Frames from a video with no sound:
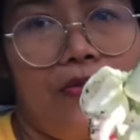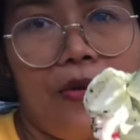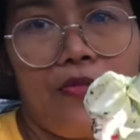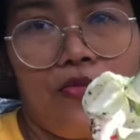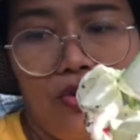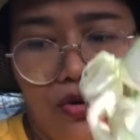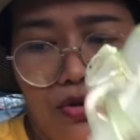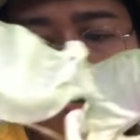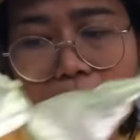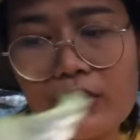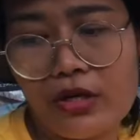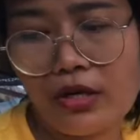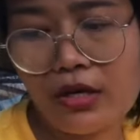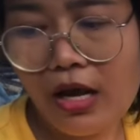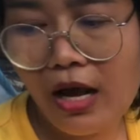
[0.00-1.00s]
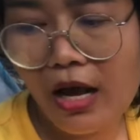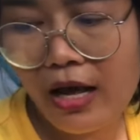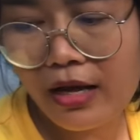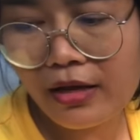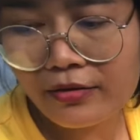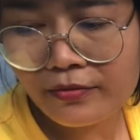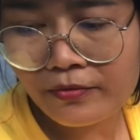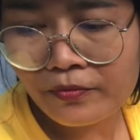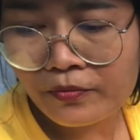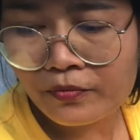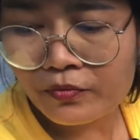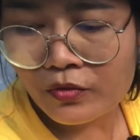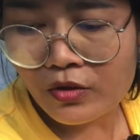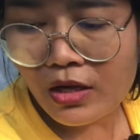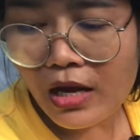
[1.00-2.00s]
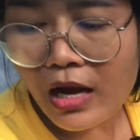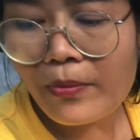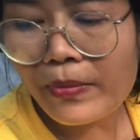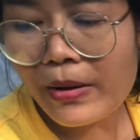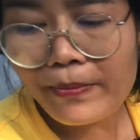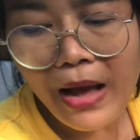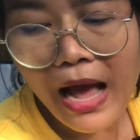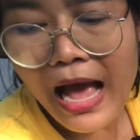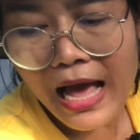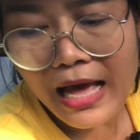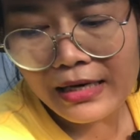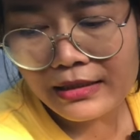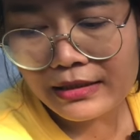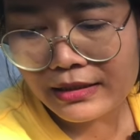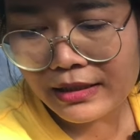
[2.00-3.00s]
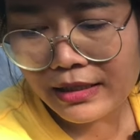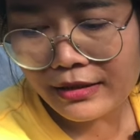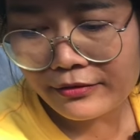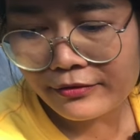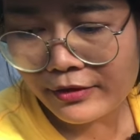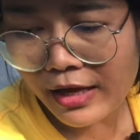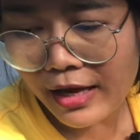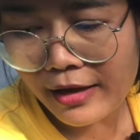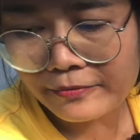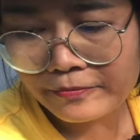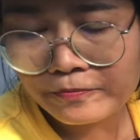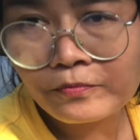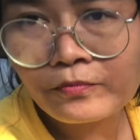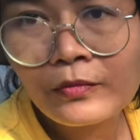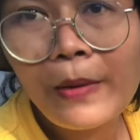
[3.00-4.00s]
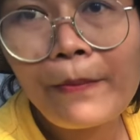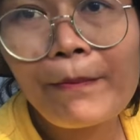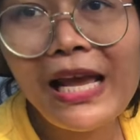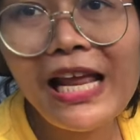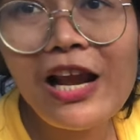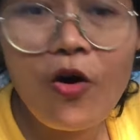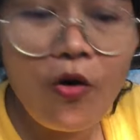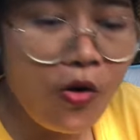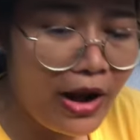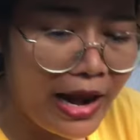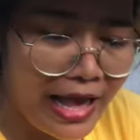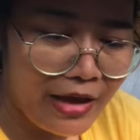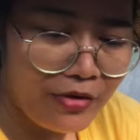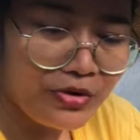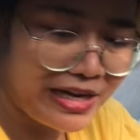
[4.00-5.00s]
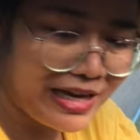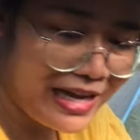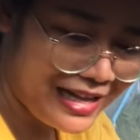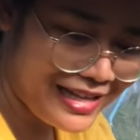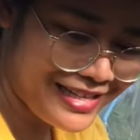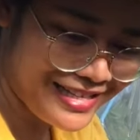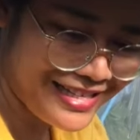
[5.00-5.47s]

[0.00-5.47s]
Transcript: ไปหมดเลยนะคะ เอาไปผ่าเลยค่ะ ไม่รอแล้วนะคะ